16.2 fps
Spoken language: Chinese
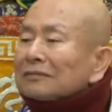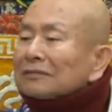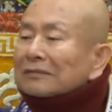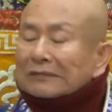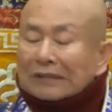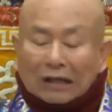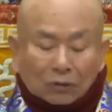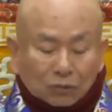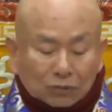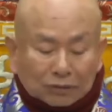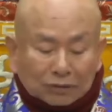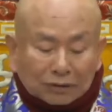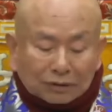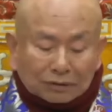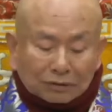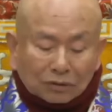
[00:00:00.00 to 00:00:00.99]
他
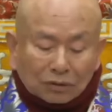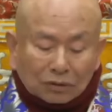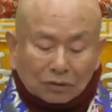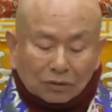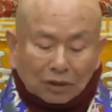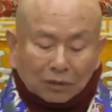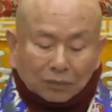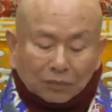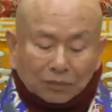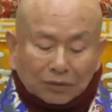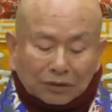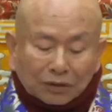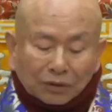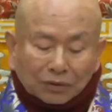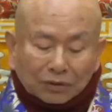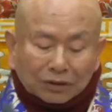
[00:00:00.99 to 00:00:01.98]
问的会不
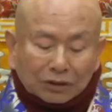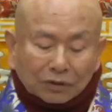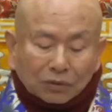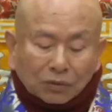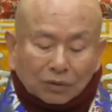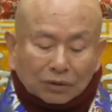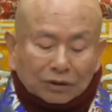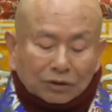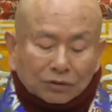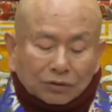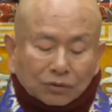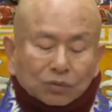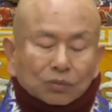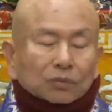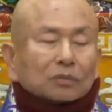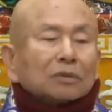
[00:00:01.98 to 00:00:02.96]
会有因果因
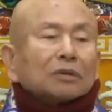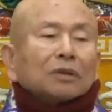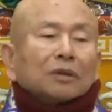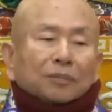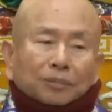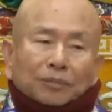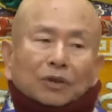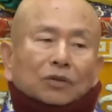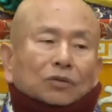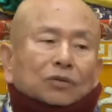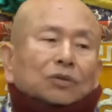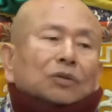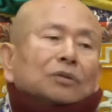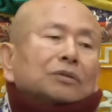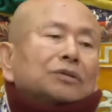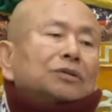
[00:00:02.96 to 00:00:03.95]
素？没有
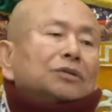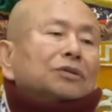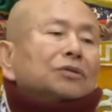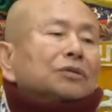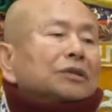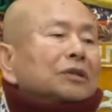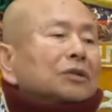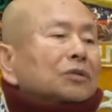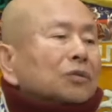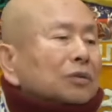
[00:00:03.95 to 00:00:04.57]
错，是有因果